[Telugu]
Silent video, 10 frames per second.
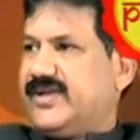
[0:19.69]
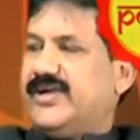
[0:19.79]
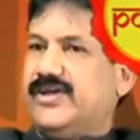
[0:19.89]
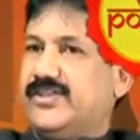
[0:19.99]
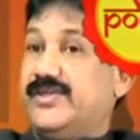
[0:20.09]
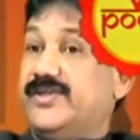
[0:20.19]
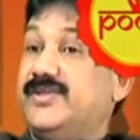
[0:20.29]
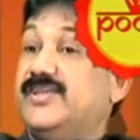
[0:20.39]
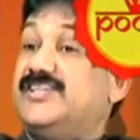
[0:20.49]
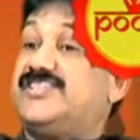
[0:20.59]
రెండోది
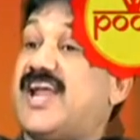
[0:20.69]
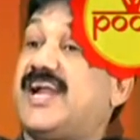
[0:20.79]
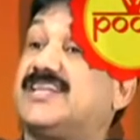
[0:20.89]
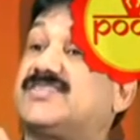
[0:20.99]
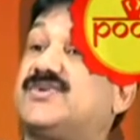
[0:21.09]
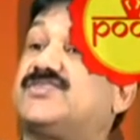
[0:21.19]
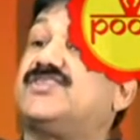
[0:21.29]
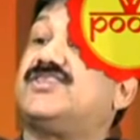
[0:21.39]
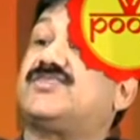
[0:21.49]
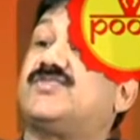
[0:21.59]
స్టేటస్
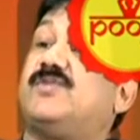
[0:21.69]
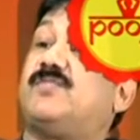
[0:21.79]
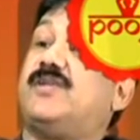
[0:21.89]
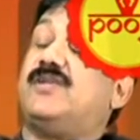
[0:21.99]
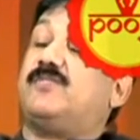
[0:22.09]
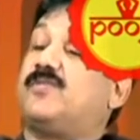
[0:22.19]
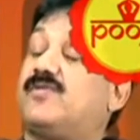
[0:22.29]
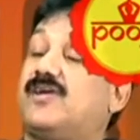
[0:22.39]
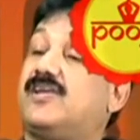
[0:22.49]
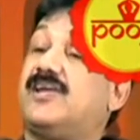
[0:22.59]
కోసం చేసుకునే పెళ్ళిళ్ళు
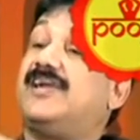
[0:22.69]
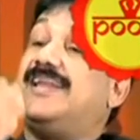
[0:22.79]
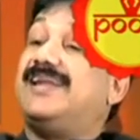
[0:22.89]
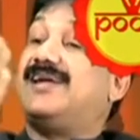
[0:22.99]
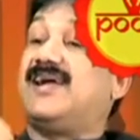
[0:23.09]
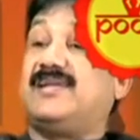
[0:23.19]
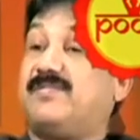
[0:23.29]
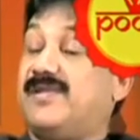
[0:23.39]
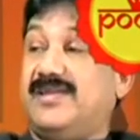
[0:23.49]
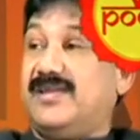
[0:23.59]
పూర్వకల గ్రీన్ కార్డు
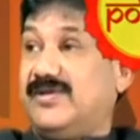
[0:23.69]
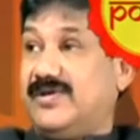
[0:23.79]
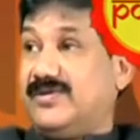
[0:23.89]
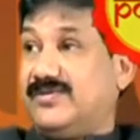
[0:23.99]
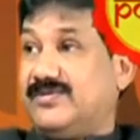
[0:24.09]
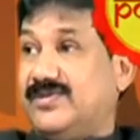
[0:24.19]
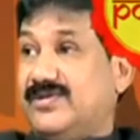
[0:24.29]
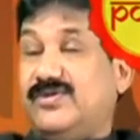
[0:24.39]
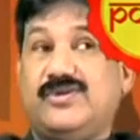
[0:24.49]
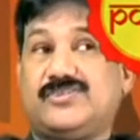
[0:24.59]
పెళ్ళిళ్ళు అని వాళ్ళం
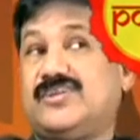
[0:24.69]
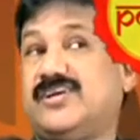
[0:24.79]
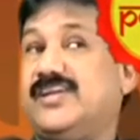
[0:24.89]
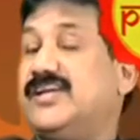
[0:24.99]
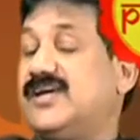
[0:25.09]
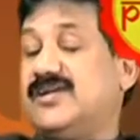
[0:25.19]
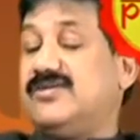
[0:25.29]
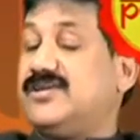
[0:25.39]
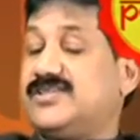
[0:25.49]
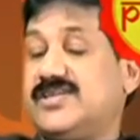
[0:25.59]
యూఎస్లో గ్రీన్
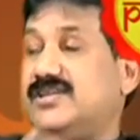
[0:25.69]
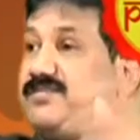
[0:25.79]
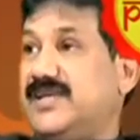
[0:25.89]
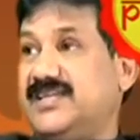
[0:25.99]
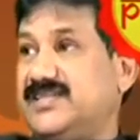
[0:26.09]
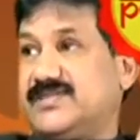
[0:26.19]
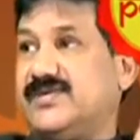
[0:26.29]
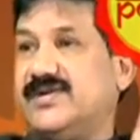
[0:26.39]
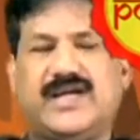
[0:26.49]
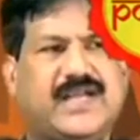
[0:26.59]
కార్డు ఉంటే చాలు పెళ్లి
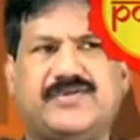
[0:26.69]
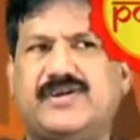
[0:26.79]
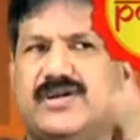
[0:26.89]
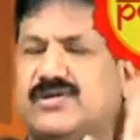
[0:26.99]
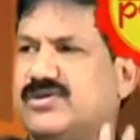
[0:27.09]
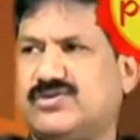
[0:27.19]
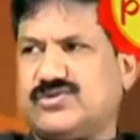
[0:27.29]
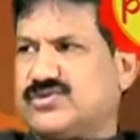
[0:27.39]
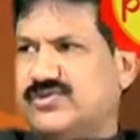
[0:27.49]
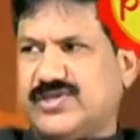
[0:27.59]
చేసేవారు ఆడ ఎటువంటి కూడా
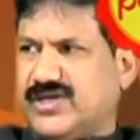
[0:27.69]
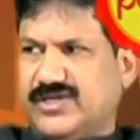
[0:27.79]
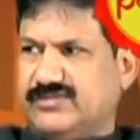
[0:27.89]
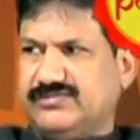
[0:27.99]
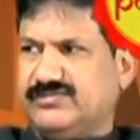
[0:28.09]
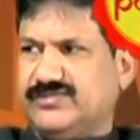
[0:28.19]
చూసుకునేవారు కాదు